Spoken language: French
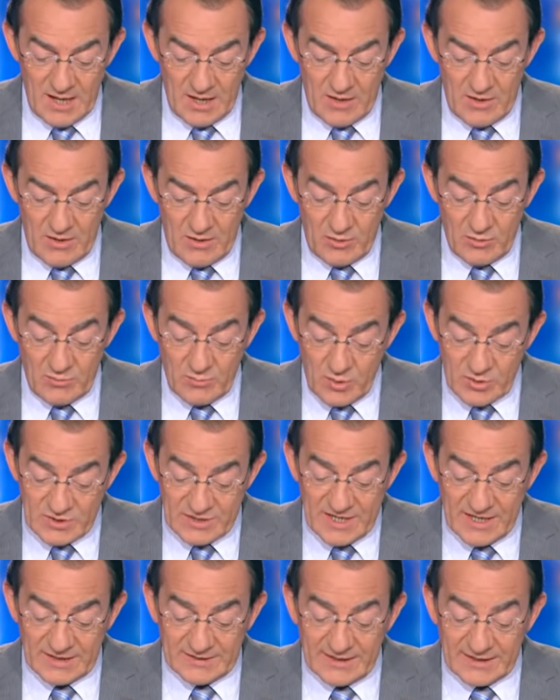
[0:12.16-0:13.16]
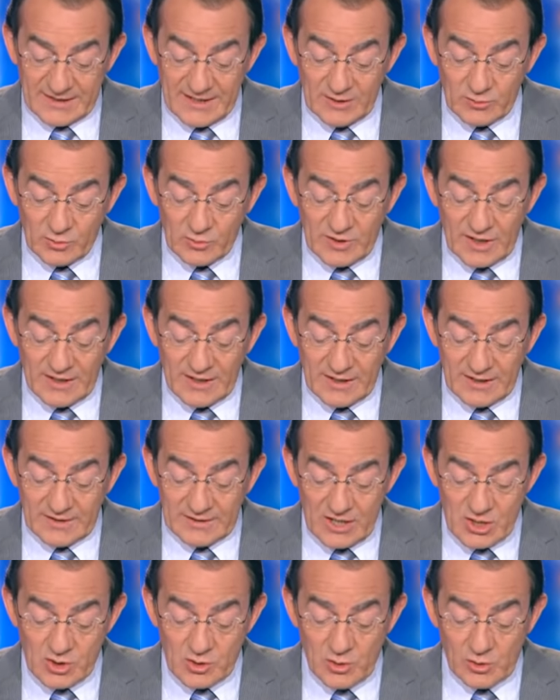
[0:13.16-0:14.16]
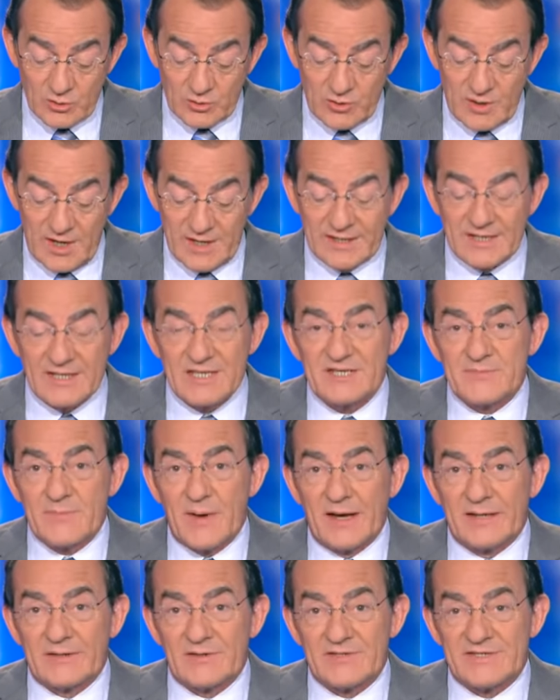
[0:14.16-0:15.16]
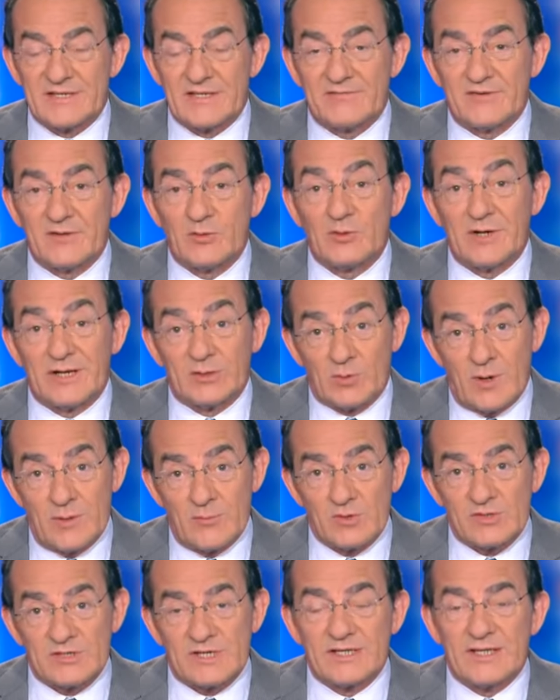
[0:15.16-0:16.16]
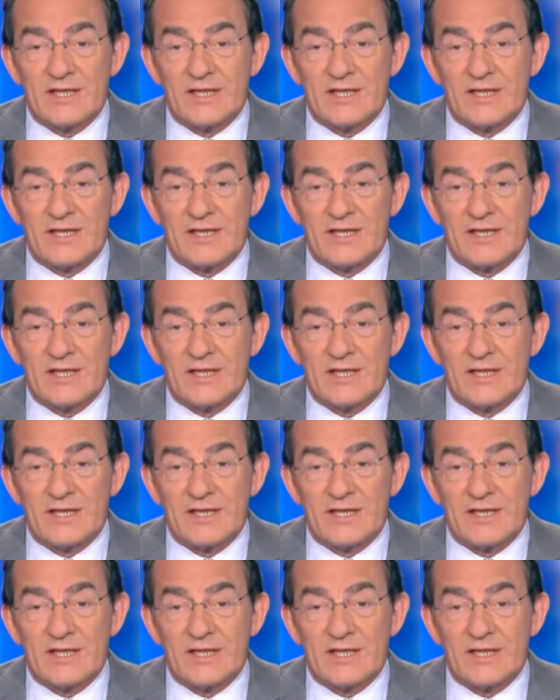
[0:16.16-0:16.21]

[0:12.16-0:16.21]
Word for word: euh, une mosquée attaquée, tout un héritage culturel qui disparaît dans cette ville où les trois mosquées